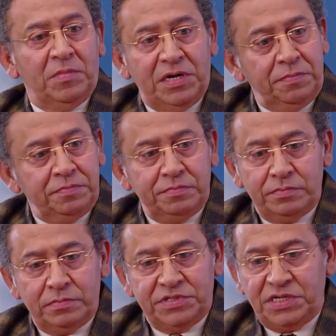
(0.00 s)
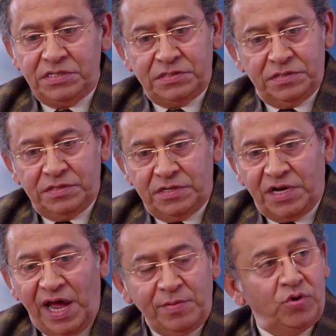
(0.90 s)
मतलब जस्ट
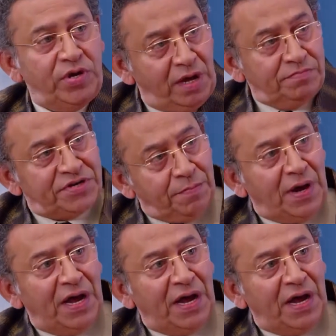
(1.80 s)
गायब हो गई हम सब